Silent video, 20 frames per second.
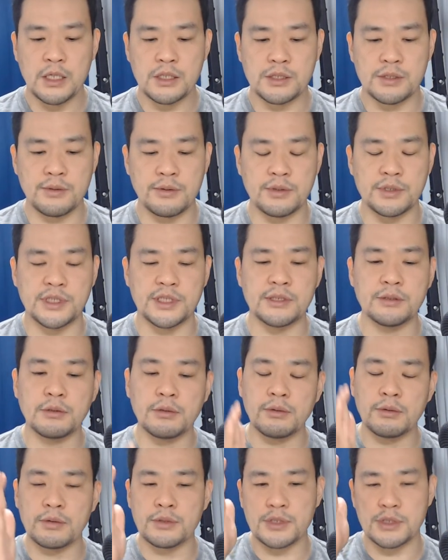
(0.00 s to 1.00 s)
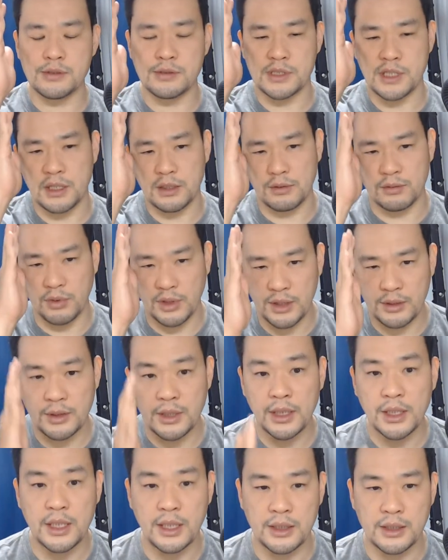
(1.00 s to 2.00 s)
その信仰の強さがどれぐ
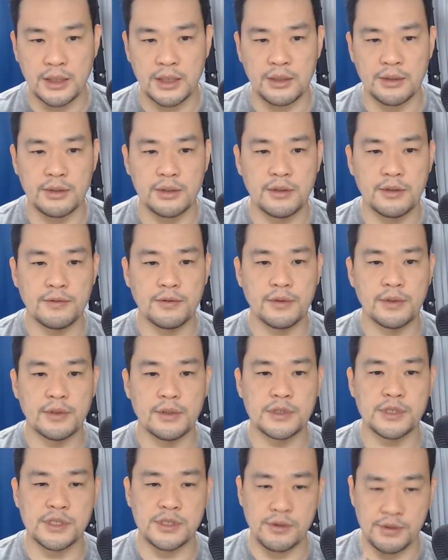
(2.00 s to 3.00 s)
らいかっていう強